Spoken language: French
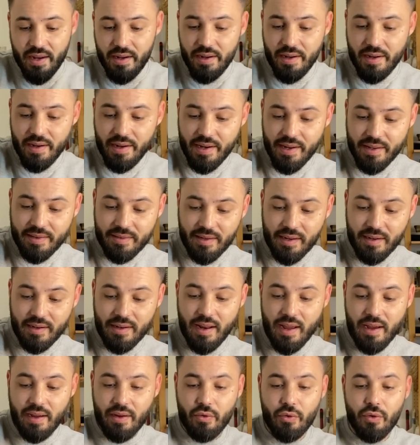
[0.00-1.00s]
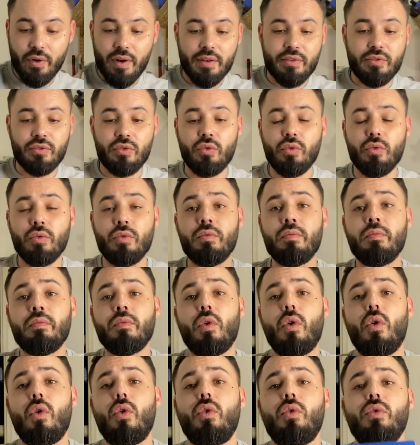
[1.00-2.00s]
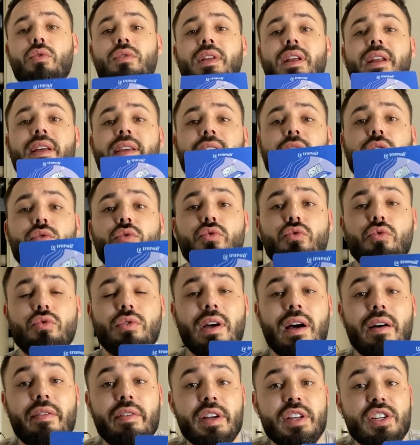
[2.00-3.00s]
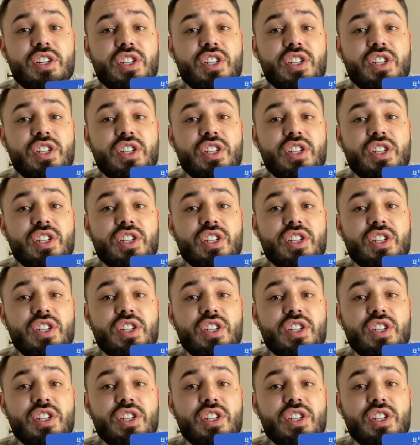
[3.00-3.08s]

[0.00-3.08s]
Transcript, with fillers: L'état de la relation, on a la carte du travail.